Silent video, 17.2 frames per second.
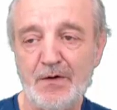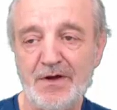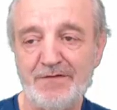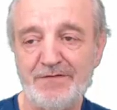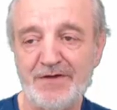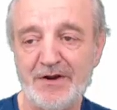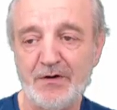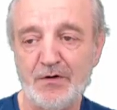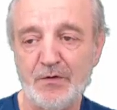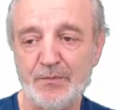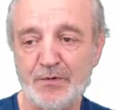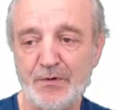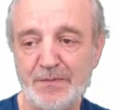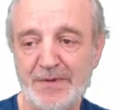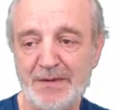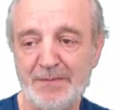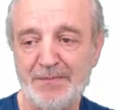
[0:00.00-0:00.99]
avec le
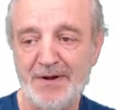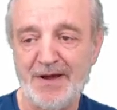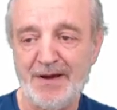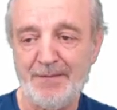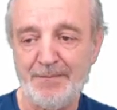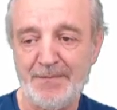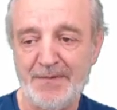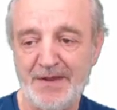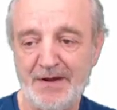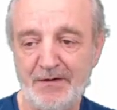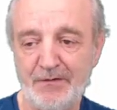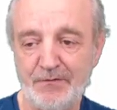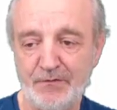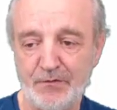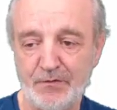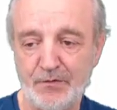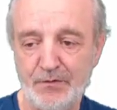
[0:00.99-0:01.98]
premier plat et
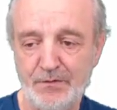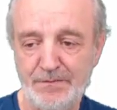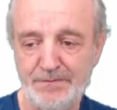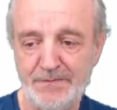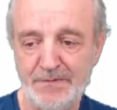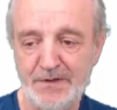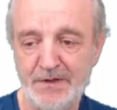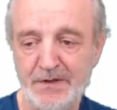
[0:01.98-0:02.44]
le second.